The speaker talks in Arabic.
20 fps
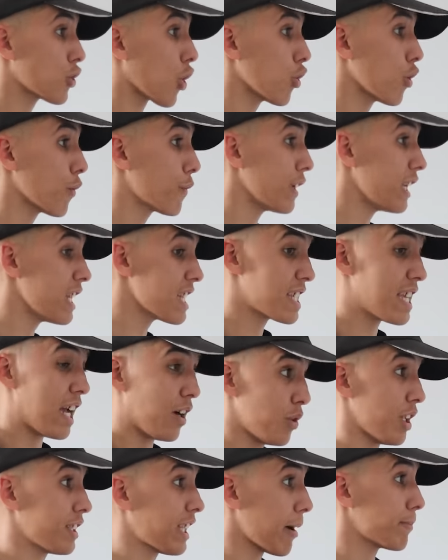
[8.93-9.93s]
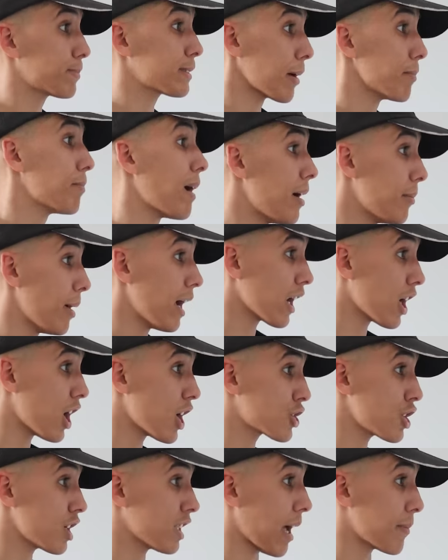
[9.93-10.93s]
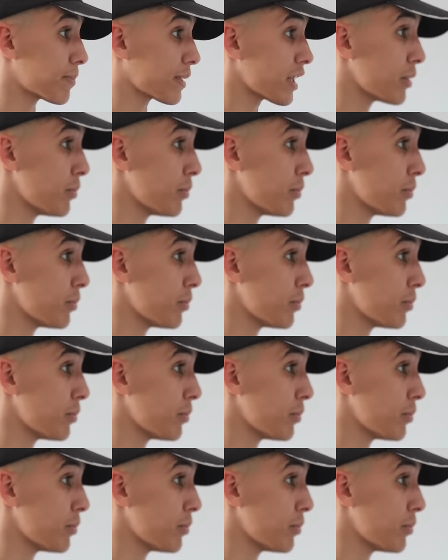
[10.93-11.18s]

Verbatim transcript: ندخلوا في اللي تساع ولا تحب تطبع مع الغاشي تحب